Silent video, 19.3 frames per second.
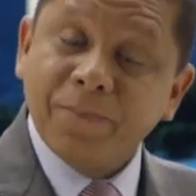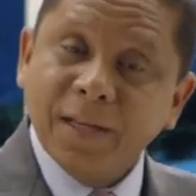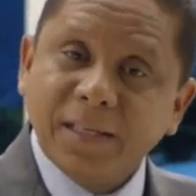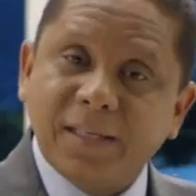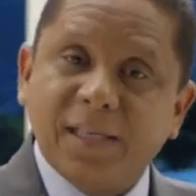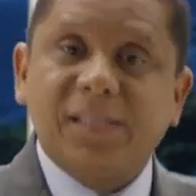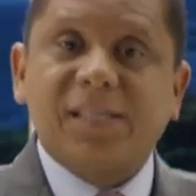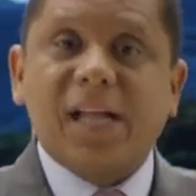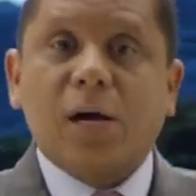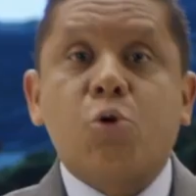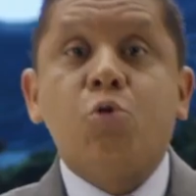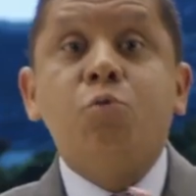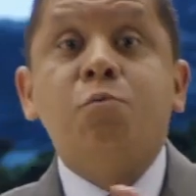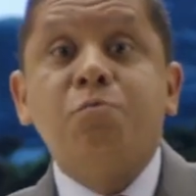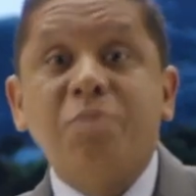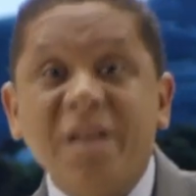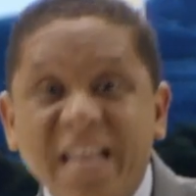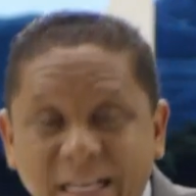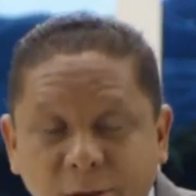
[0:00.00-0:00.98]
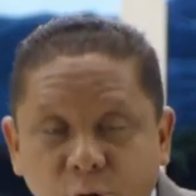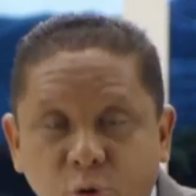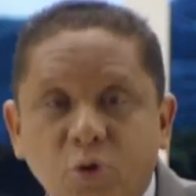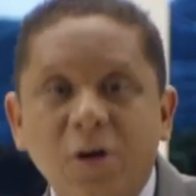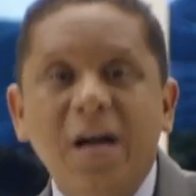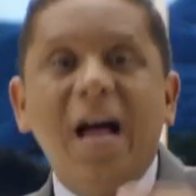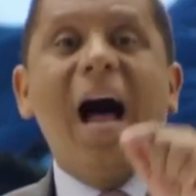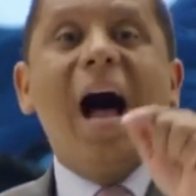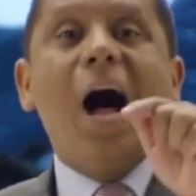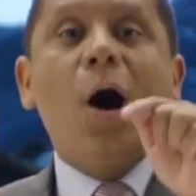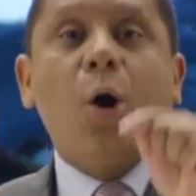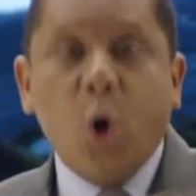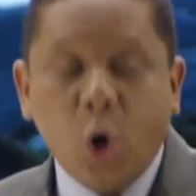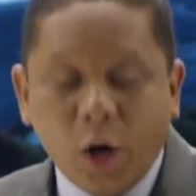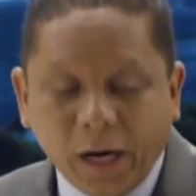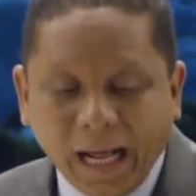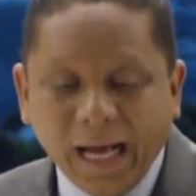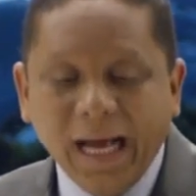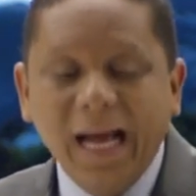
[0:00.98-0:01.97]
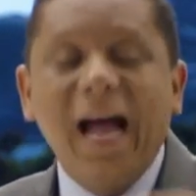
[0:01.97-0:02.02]
se cumprindo
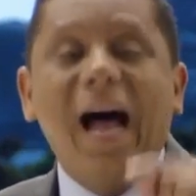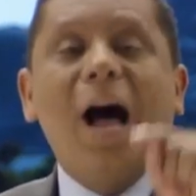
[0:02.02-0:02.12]
agora,